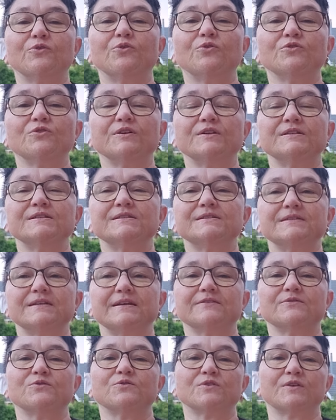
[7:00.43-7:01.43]
wo ist
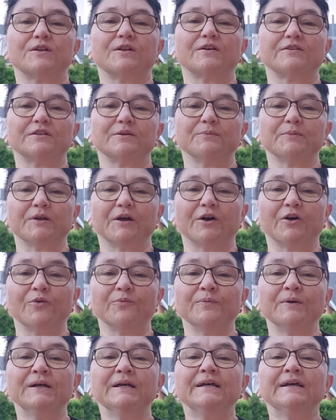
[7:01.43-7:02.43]
Jesus gerade im
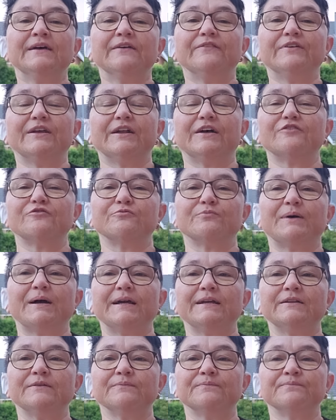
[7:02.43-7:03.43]
Raum, wie er auf
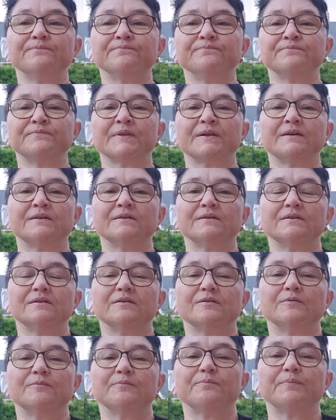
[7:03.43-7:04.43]
meinem
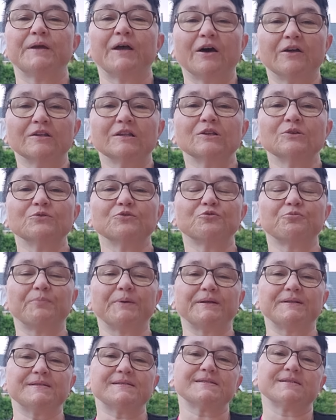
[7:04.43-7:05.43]

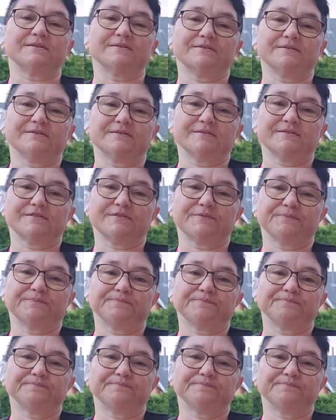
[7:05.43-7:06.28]
Behandlungsbett saß